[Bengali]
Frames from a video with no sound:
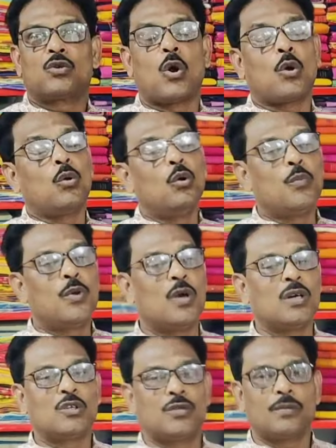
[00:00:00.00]
সকল
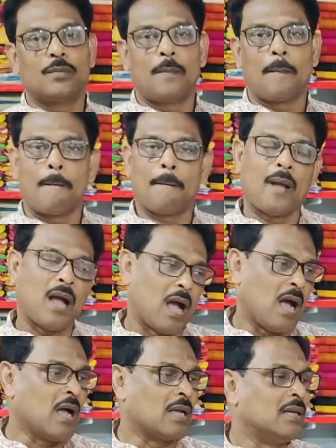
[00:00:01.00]
ভিউয়ার্স
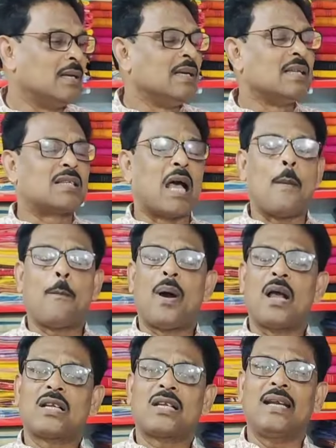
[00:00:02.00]
হ্যাঁ
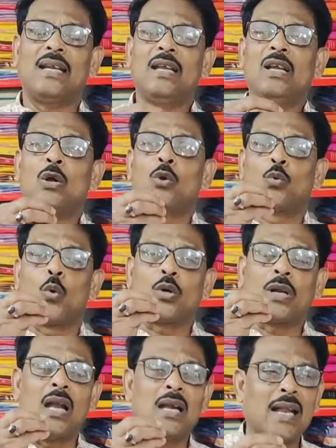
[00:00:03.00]
ছাপা শাড়ি
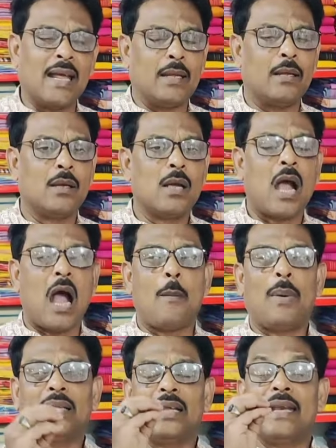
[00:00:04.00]
টোটালটাই
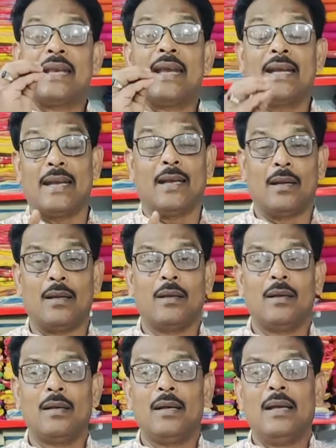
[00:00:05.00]
আমাদের রেটে
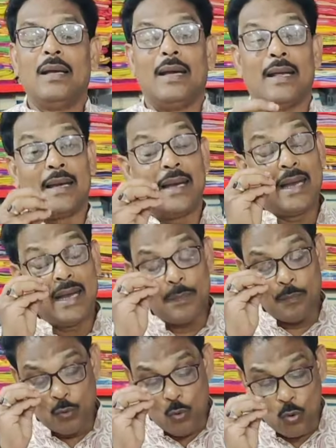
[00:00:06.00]
রেট
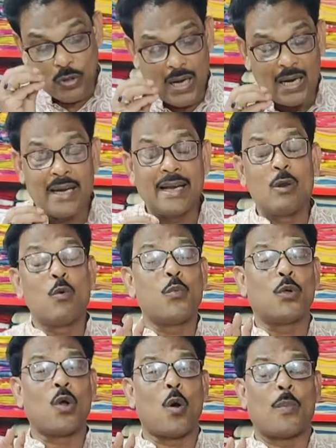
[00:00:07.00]
টোটাল রেটের
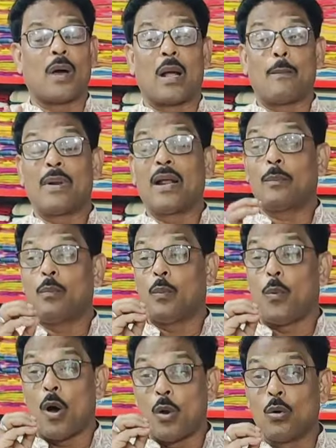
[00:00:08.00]
উপরে অপার আপনারা
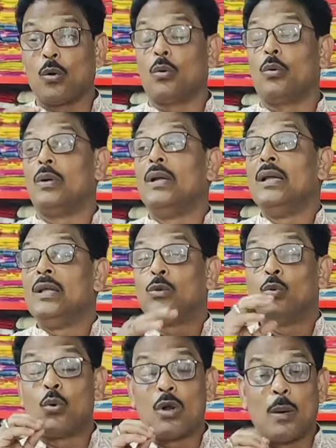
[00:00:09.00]
ফলো করুন
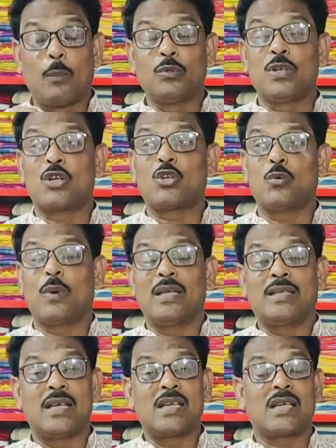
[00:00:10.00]
দুর্গাপূজার
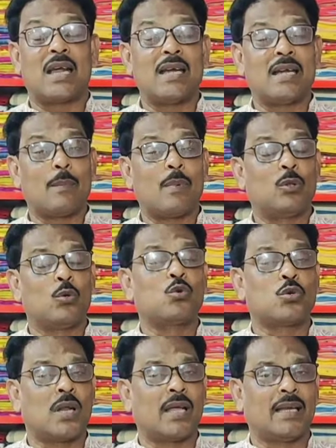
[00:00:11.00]
সময় যে শাড়িটা আপনি
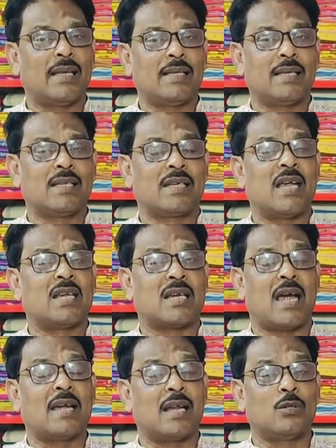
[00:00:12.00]
দুশো টাকায় কিনছেন সেই
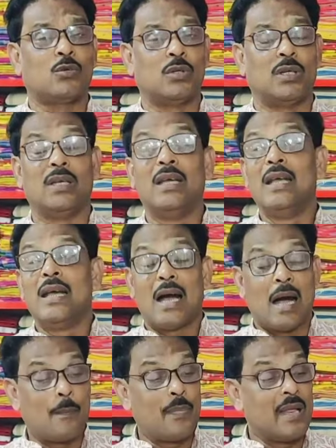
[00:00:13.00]
শাড়িটা যদি
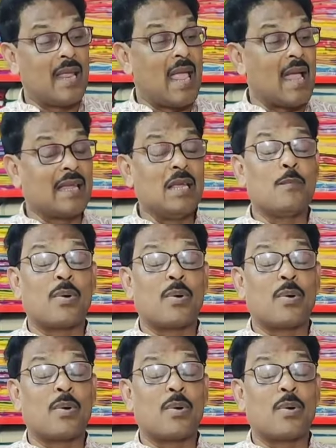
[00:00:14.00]
আপনি একই